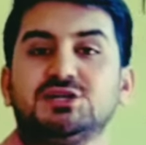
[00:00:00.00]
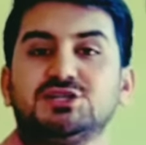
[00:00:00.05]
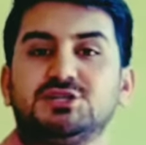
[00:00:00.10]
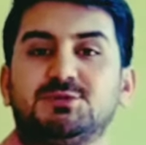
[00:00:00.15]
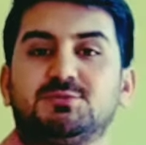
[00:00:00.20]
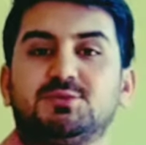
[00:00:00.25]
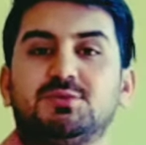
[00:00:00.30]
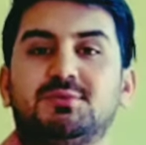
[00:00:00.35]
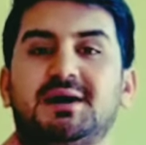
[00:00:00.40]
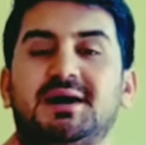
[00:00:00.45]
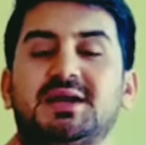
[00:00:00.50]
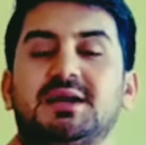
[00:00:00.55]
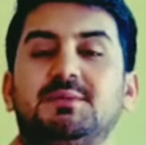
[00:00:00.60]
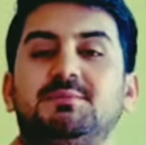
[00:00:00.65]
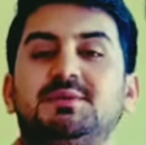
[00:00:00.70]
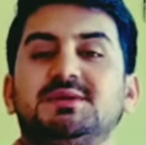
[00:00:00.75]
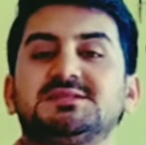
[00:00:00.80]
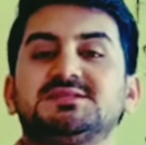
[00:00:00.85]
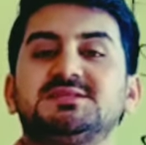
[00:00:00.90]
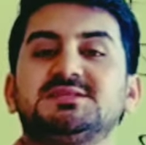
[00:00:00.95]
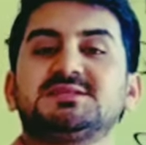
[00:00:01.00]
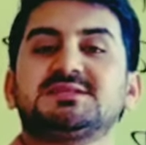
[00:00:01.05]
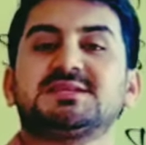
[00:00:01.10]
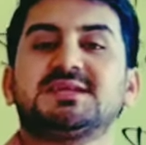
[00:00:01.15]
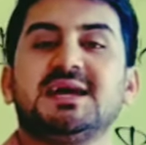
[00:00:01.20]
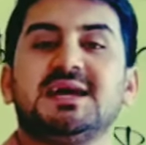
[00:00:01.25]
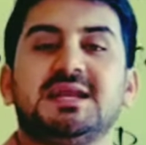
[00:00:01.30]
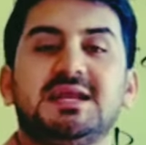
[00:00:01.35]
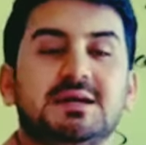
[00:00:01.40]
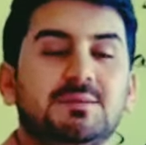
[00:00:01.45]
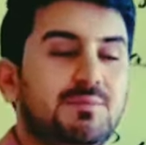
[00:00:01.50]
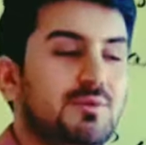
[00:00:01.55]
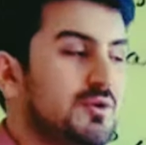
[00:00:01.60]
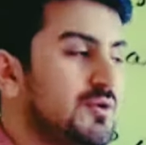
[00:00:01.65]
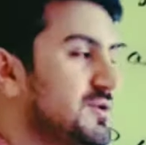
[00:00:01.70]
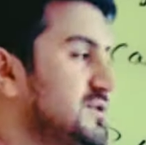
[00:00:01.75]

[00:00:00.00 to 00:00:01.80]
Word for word: जब तुम्हारा बिजनेस स्केल अप हो